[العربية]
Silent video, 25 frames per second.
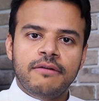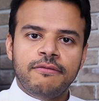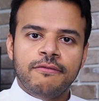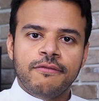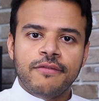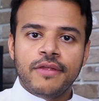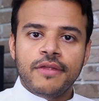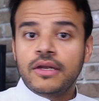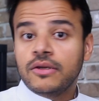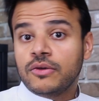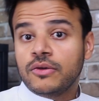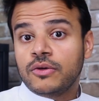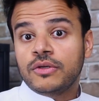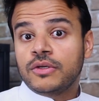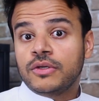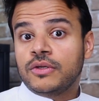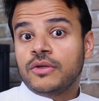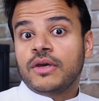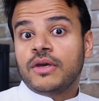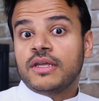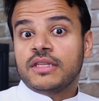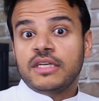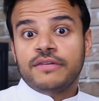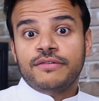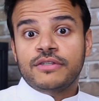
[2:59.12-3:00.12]
افضل كون انه
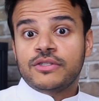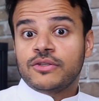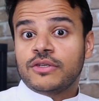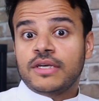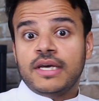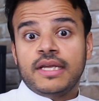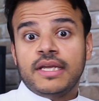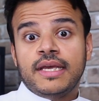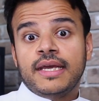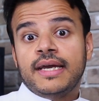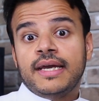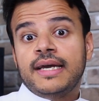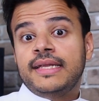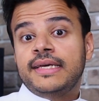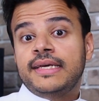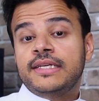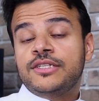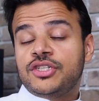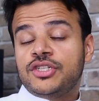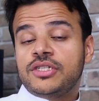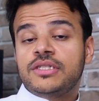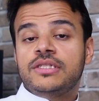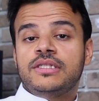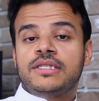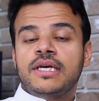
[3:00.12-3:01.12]
الكثافه السكانيه عاليه
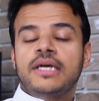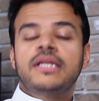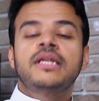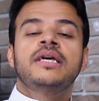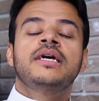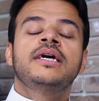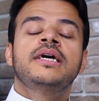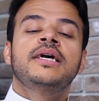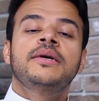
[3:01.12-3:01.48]
جدا،